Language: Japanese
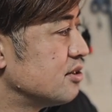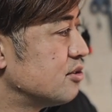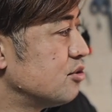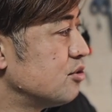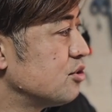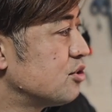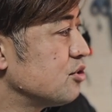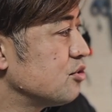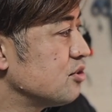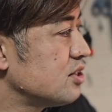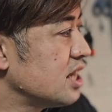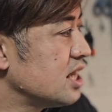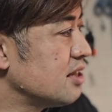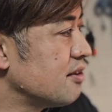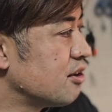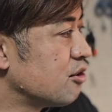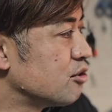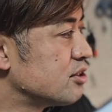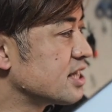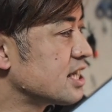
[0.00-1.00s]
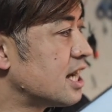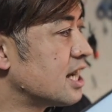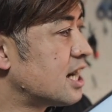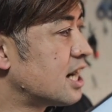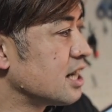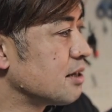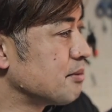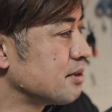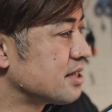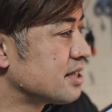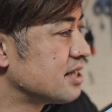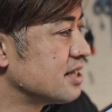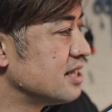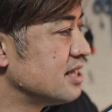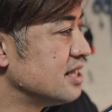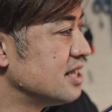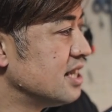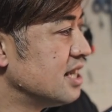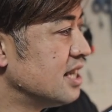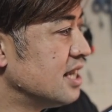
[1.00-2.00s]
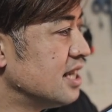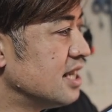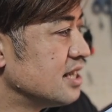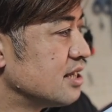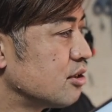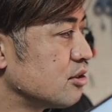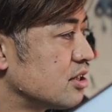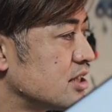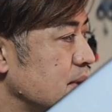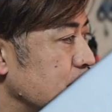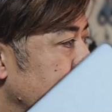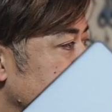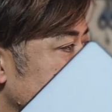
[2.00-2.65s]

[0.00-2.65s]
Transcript: フル充電には4時間かかります。そしてマッ